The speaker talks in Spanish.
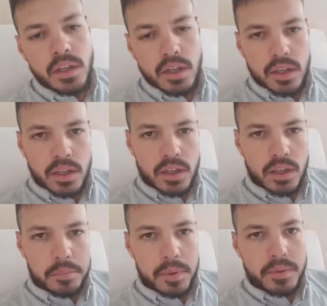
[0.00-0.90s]

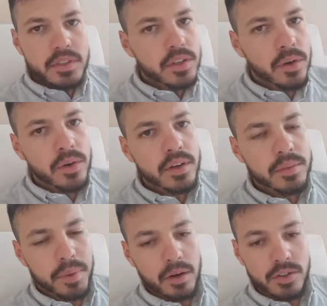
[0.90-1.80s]
Y mi visión
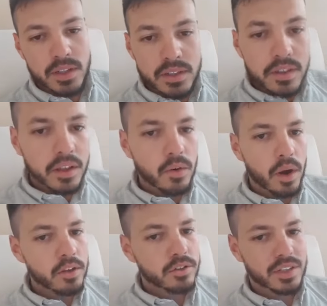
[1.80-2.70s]
para los siguientes cinco
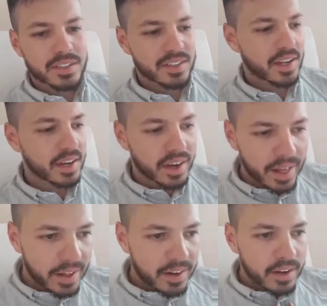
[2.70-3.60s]
años es
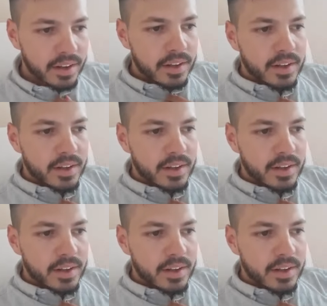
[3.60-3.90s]
generar